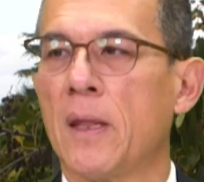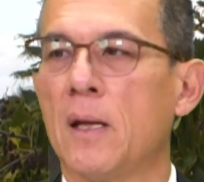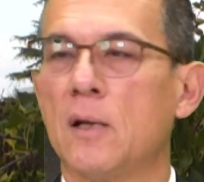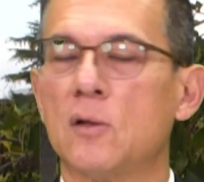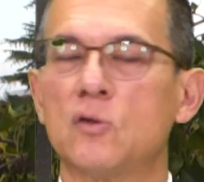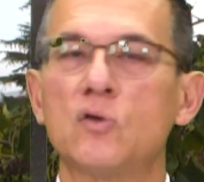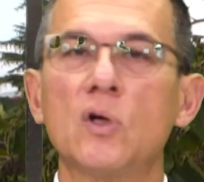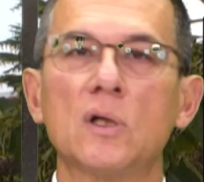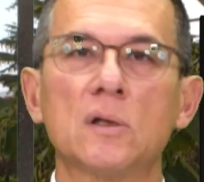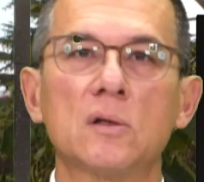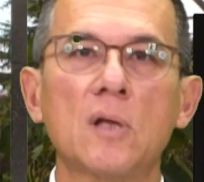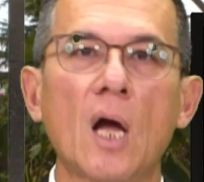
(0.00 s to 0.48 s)

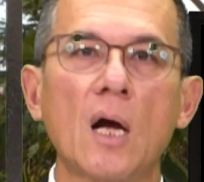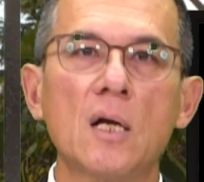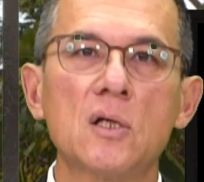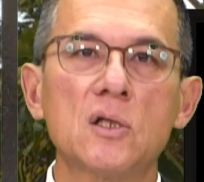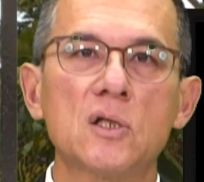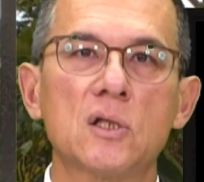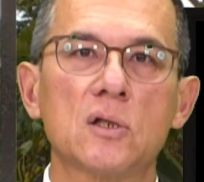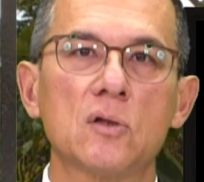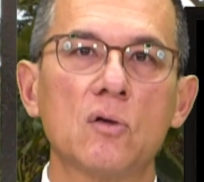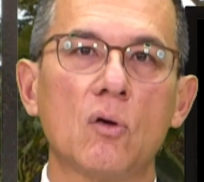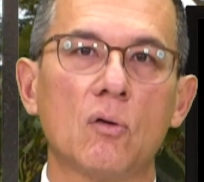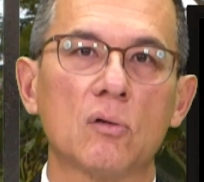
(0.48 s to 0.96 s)
所以当
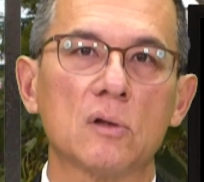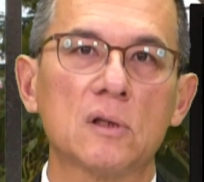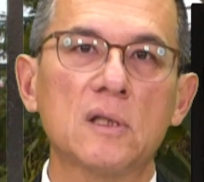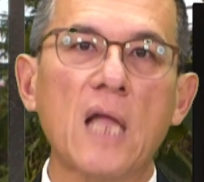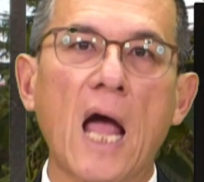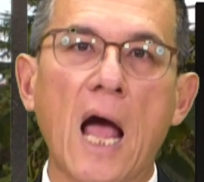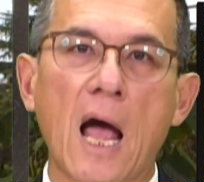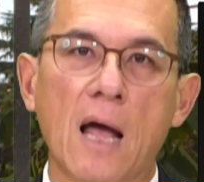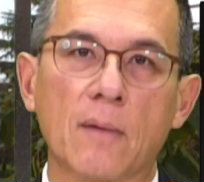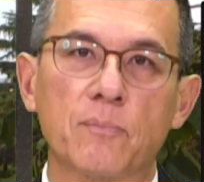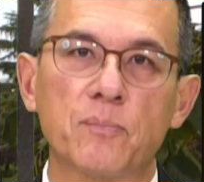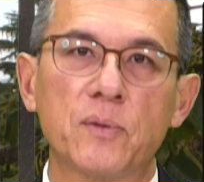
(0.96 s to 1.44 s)
时有
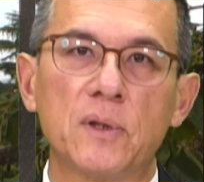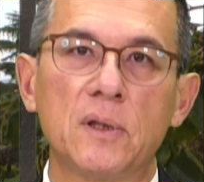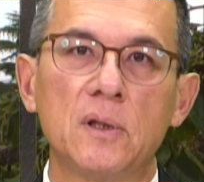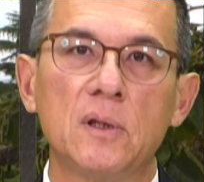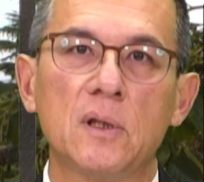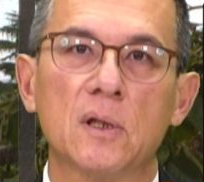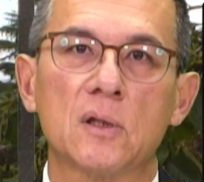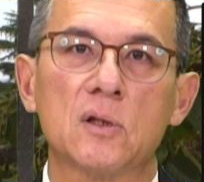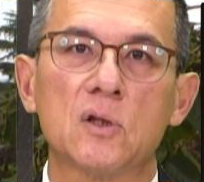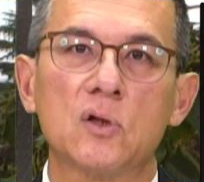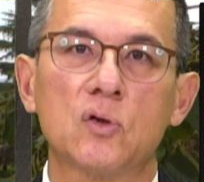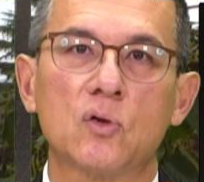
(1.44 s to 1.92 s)
大批
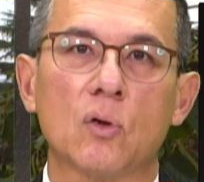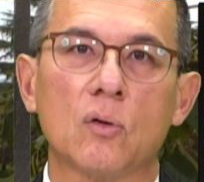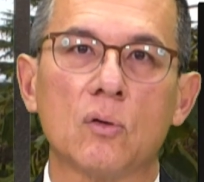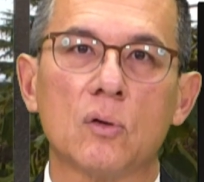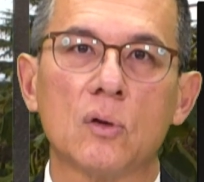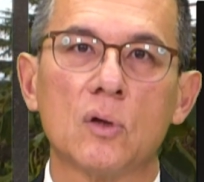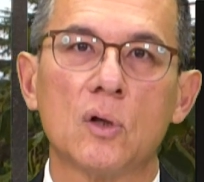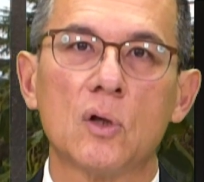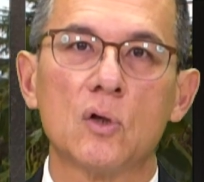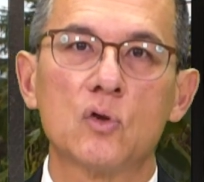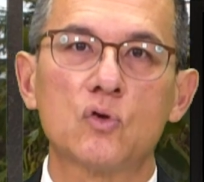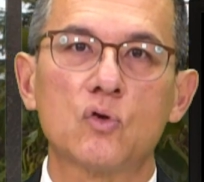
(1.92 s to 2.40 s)
的这种
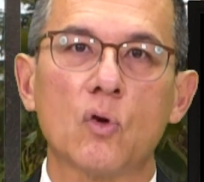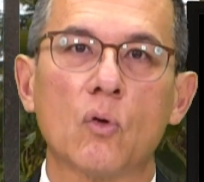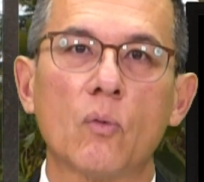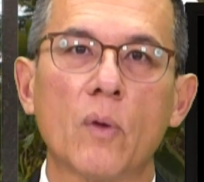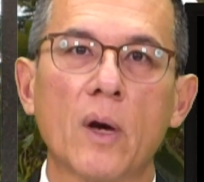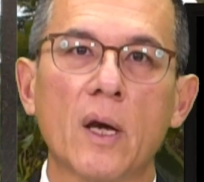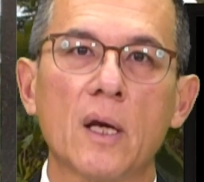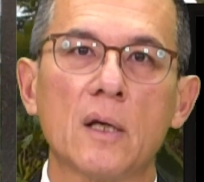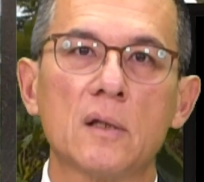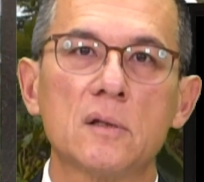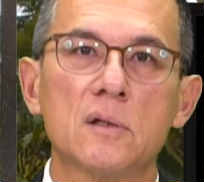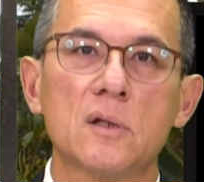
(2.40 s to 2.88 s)
所
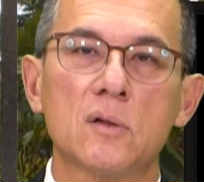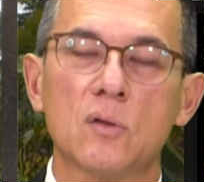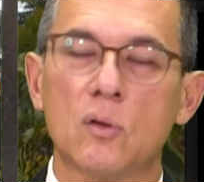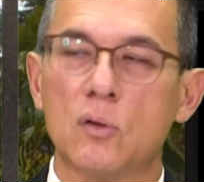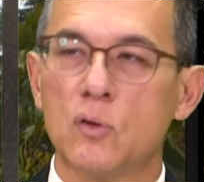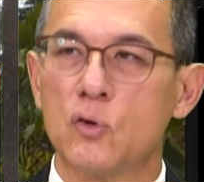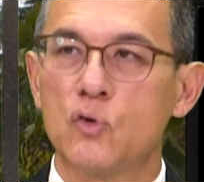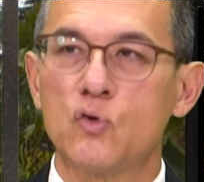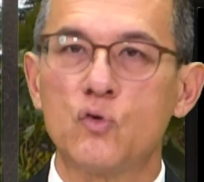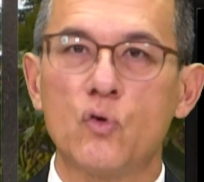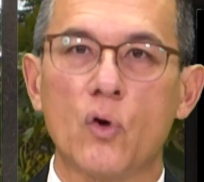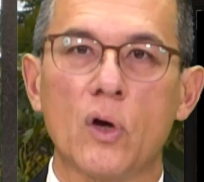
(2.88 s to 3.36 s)
谓这种
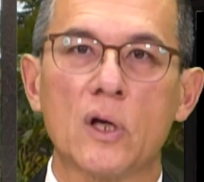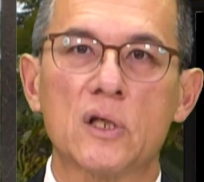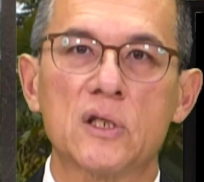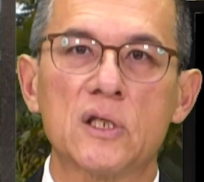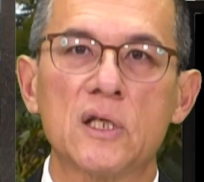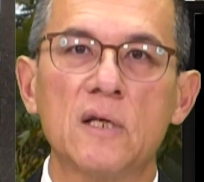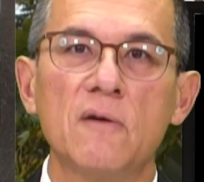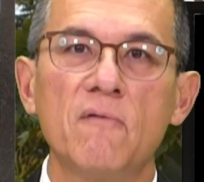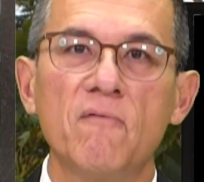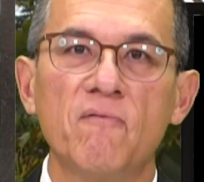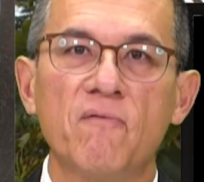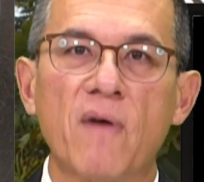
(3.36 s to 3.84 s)
血
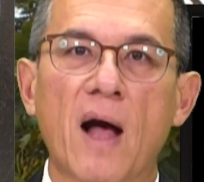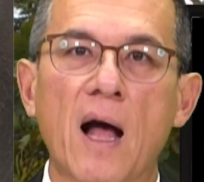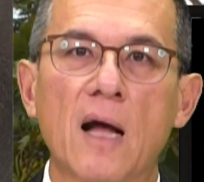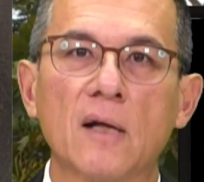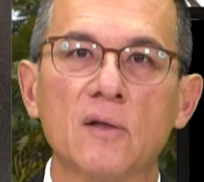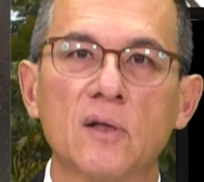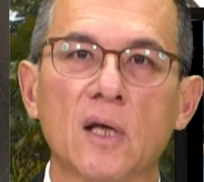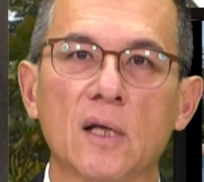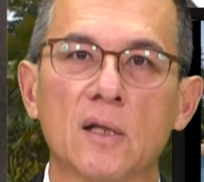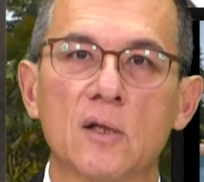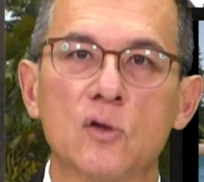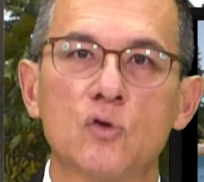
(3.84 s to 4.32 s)
腥法
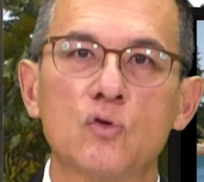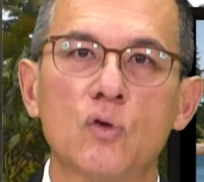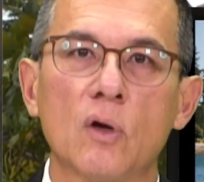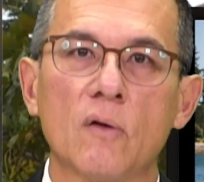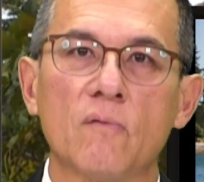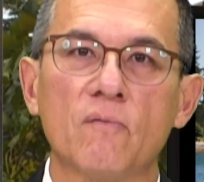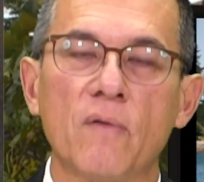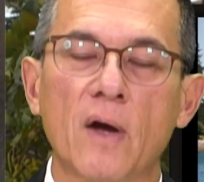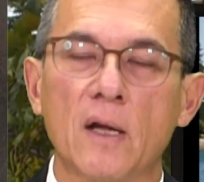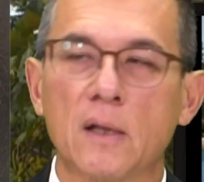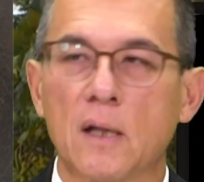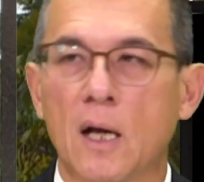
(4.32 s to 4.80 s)
典的罪
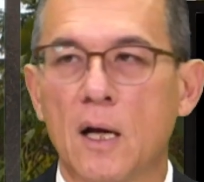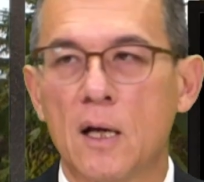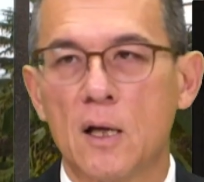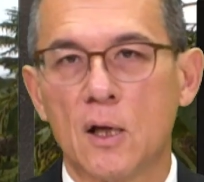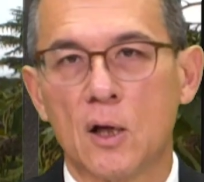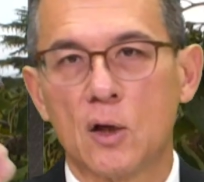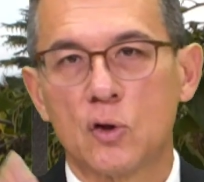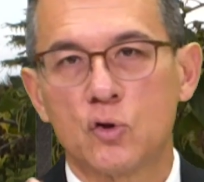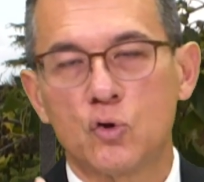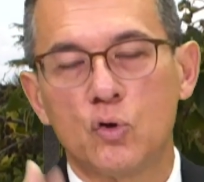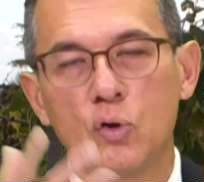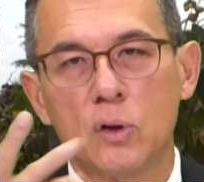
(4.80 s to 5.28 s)
犯呢，
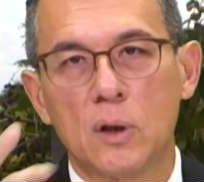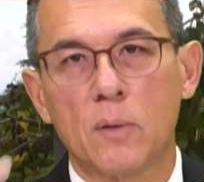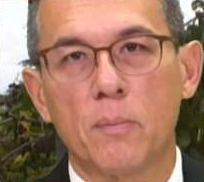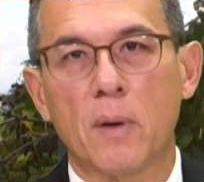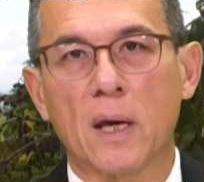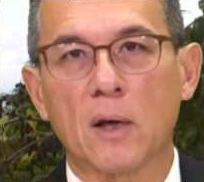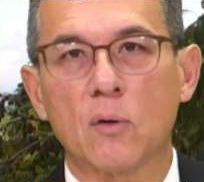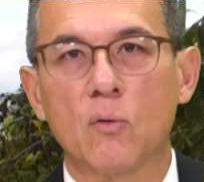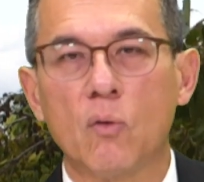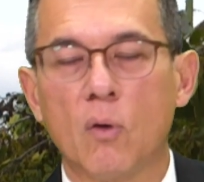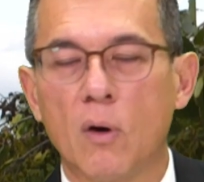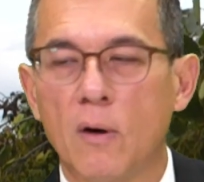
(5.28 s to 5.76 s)
去了
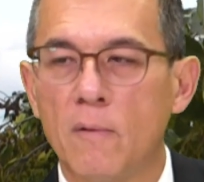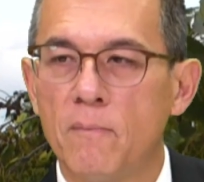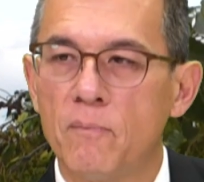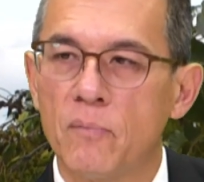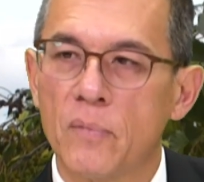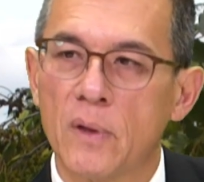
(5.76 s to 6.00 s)
美国。